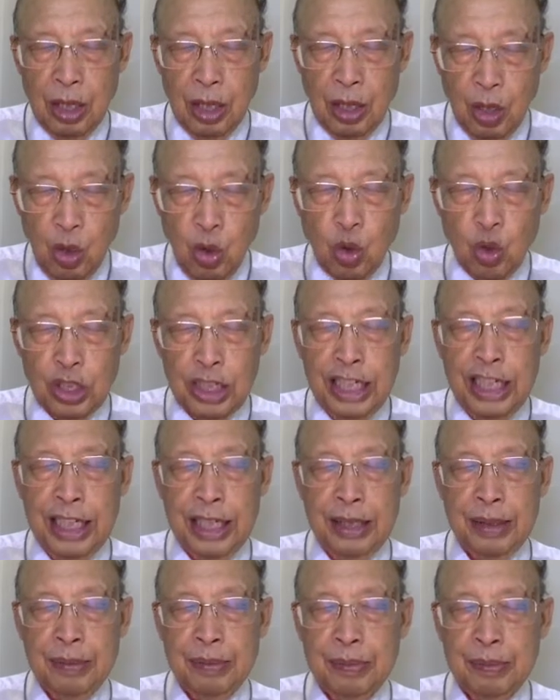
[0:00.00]
ลูกนี้
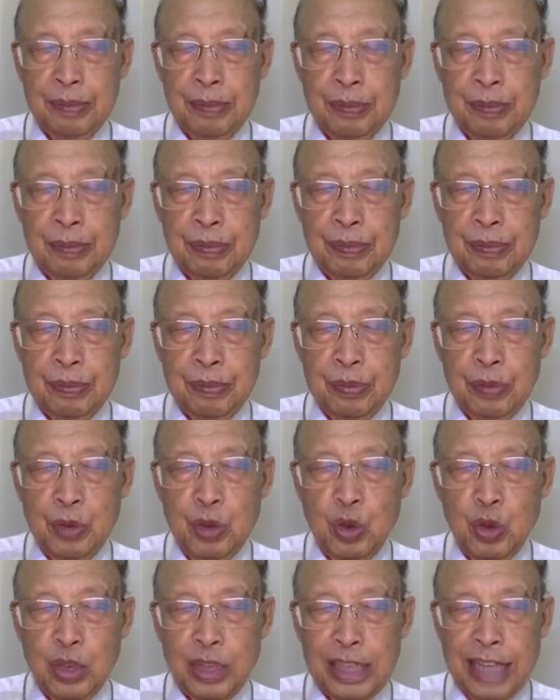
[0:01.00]
อยู่
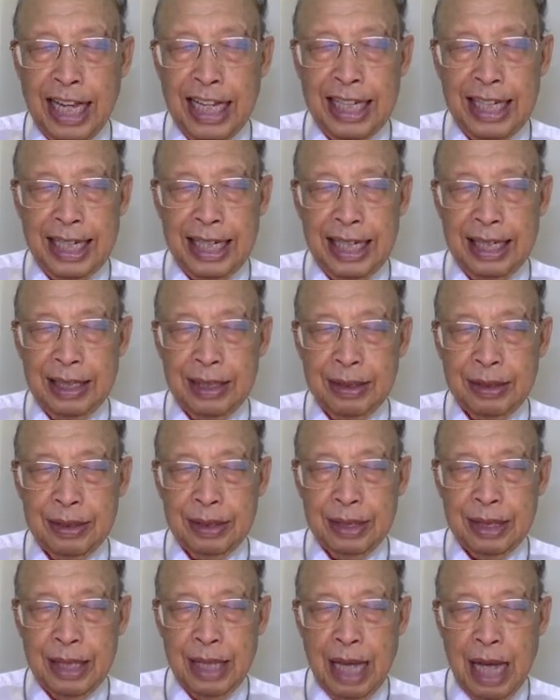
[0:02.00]
ใต้
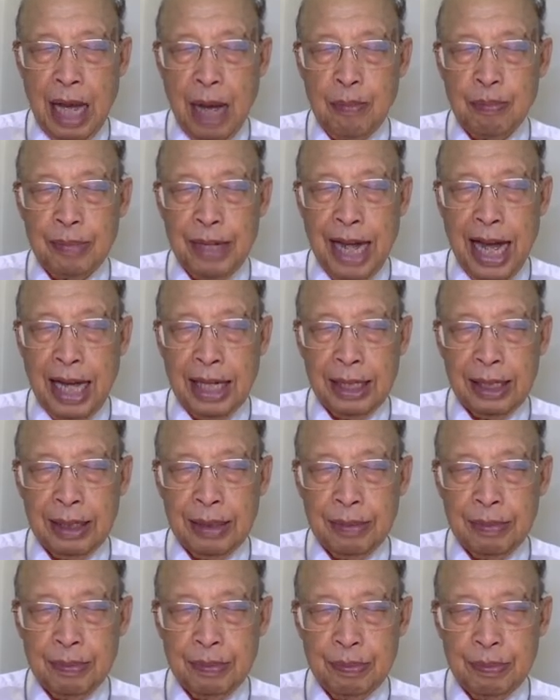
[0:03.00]
อำนาจ
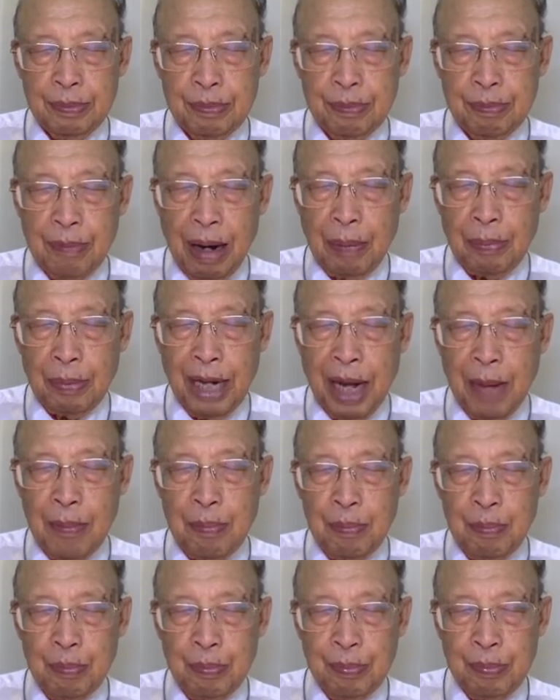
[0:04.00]
บาปกรรม
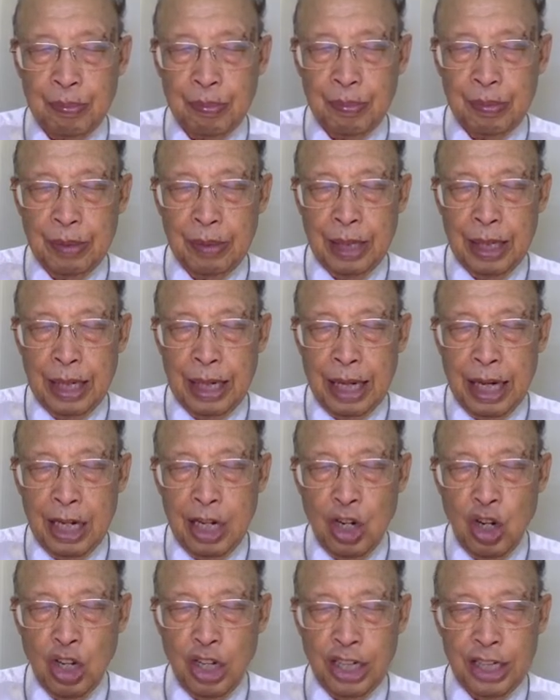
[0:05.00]
ขน้
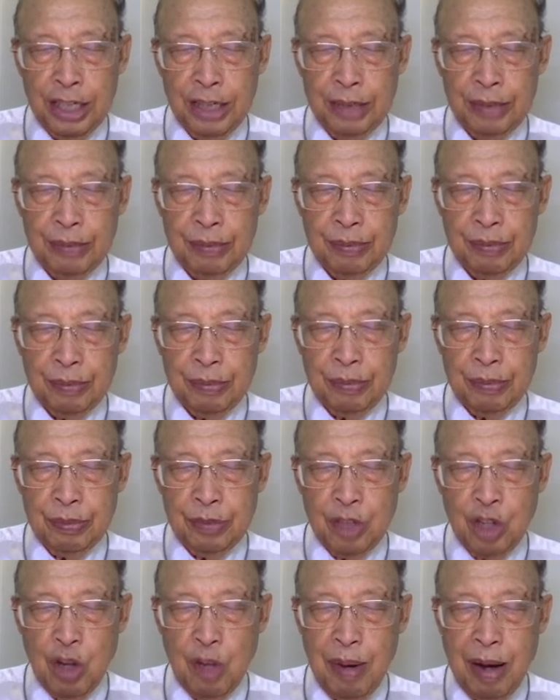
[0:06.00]
อย
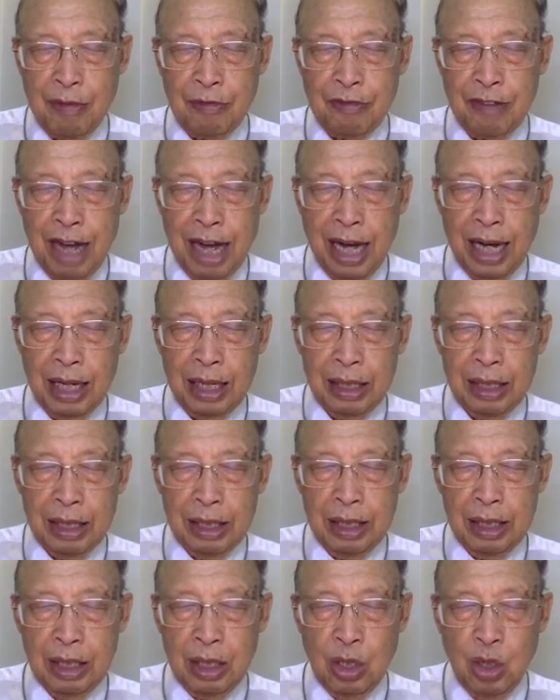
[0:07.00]
ย่อมหับว่า
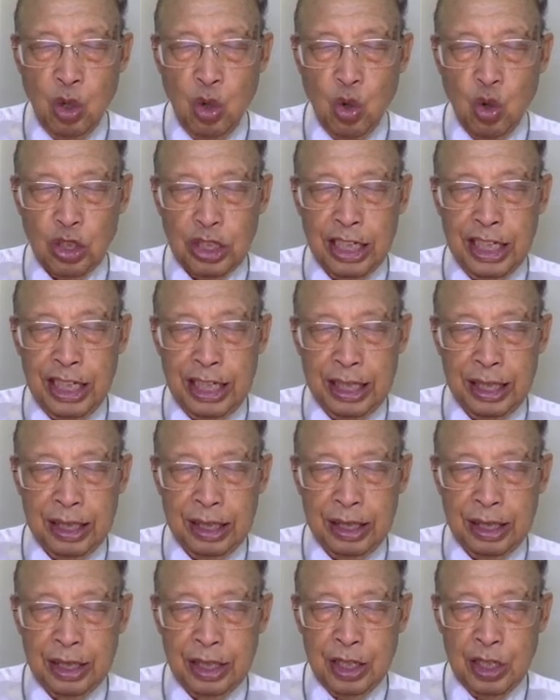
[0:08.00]
ลูกนี้
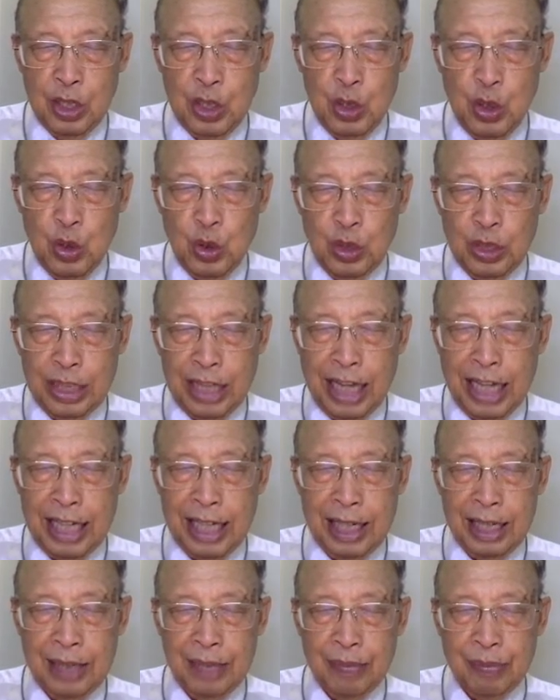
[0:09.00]
อยู่ใต้
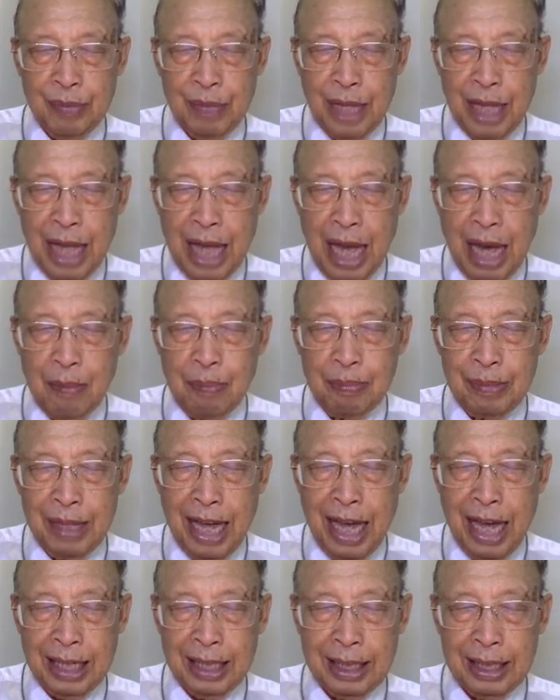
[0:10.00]
อำนา
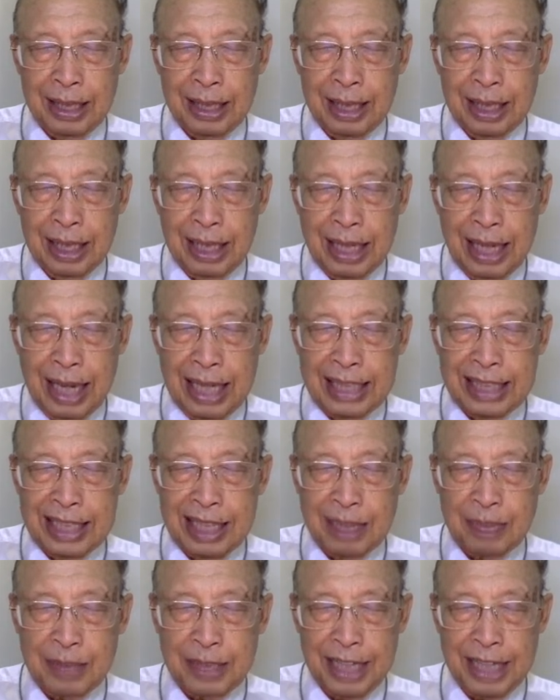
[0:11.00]
จอันสาบ
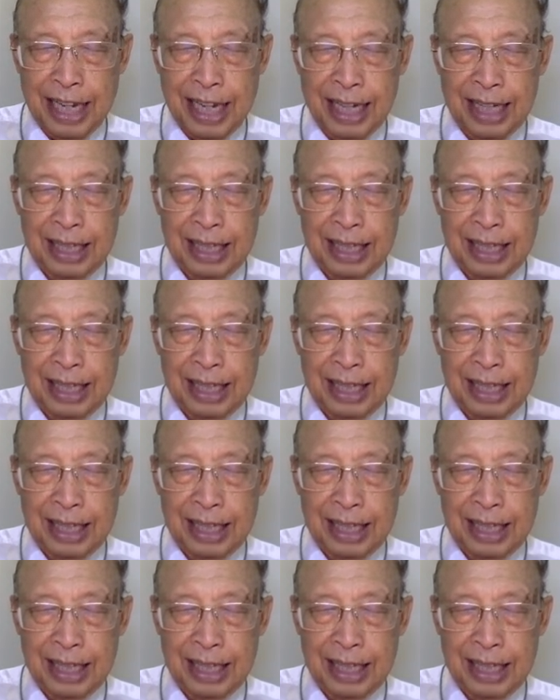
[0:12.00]
แสง